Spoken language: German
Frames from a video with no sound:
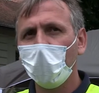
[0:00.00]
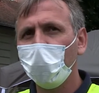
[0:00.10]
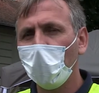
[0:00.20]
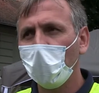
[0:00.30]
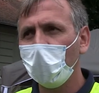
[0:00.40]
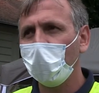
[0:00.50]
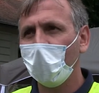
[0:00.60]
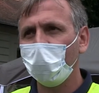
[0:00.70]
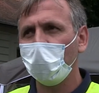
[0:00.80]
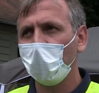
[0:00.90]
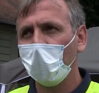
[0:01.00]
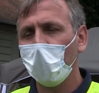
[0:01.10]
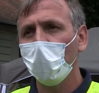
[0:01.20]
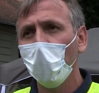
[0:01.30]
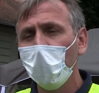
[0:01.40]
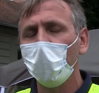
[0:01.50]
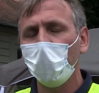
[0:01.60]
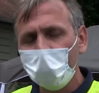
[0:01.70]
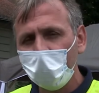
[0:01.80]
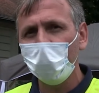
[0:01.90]
jetzt vor kurzem haben sie sogar nur in
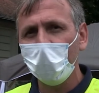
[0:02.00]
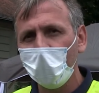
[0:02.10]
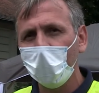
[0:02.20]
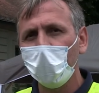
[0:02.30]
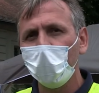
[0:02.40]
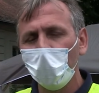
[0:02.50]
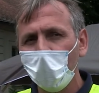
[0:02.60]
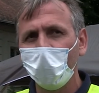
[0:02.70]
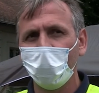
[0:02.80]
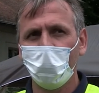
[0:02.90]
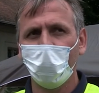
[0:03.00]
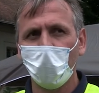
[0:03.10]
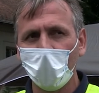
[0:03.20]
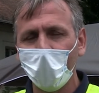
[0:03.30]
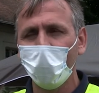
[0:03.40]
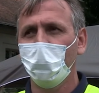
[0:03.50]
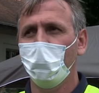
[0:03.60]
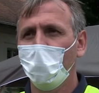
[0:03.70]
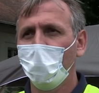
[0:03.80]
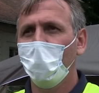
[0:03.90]
unserem Bereich, nur in CVK,
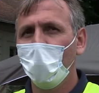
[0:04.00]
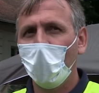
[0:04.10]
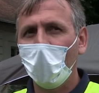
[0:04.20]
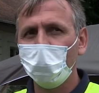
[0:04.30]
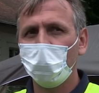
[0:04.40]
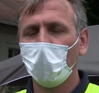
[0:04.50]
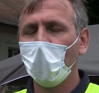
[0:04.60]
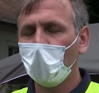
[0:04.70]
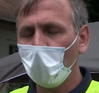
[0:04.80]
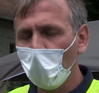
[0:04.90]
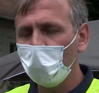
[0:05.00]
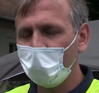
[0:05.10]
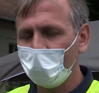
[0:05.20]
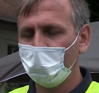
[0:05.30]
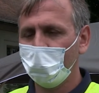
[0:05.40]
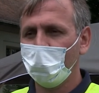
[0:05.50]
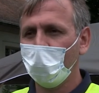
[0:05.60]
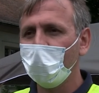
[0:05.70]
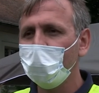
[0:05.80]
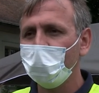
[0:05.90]
haben sie sogar Go-Mitarbeiter
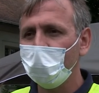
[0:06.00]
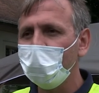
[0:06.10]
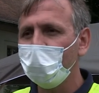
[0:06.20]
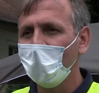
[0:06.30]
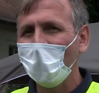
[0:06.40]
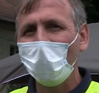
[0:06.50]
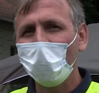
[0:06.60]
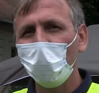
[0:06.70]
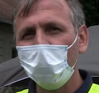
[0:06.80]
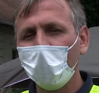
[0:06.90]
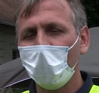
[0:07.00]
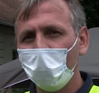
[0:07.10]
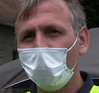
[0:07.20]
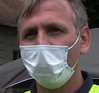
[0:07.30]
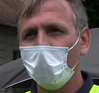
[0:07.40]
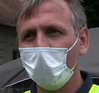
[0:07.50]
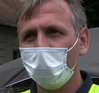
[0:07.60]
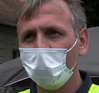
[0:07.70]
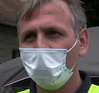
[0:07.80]
eingesetzt, die unsere Arbeit machen.